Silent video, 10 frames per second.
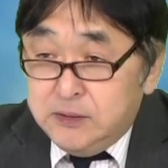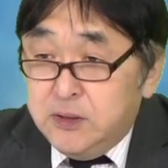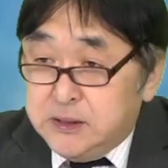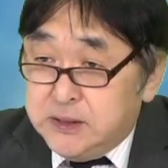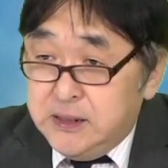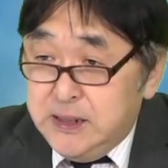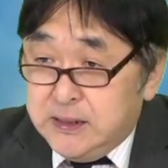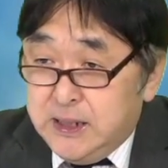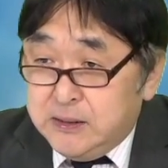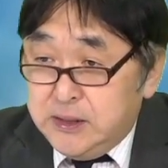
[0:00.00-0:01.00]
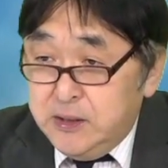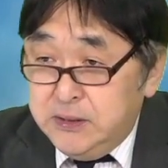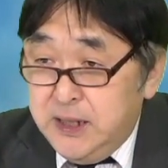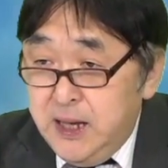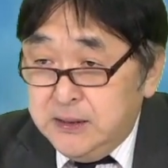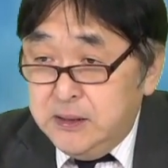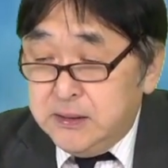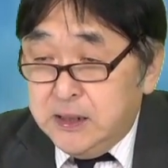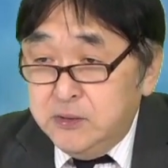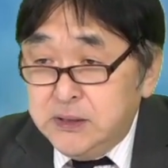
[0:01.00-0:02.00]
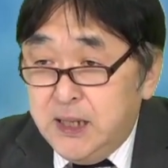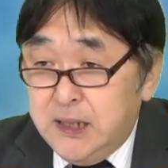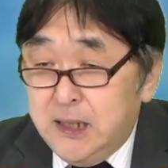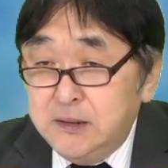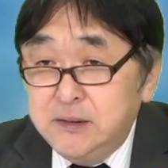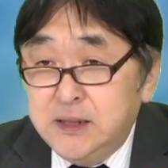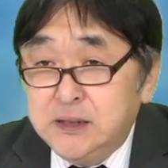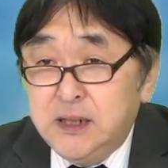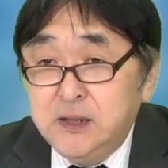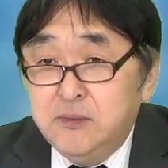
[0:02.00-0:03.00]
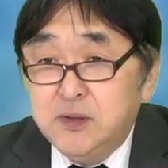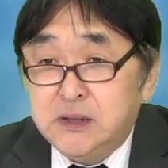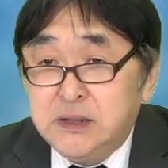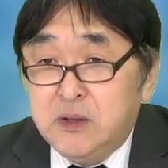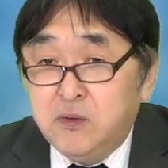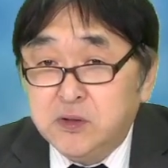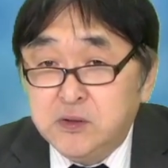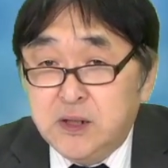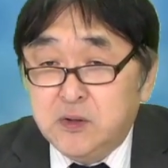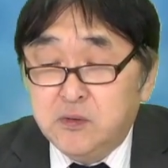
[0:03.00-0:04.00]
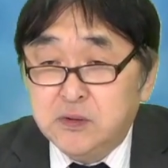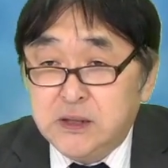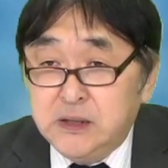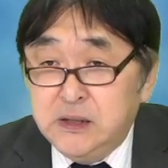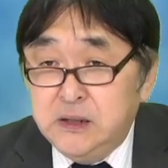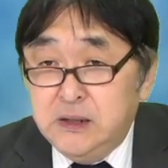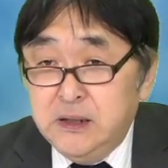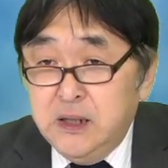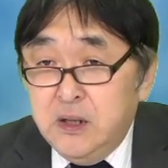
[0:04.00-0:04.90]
るとですね利益確定売りが出る可能性はあるんですけれどもですね、好調な業績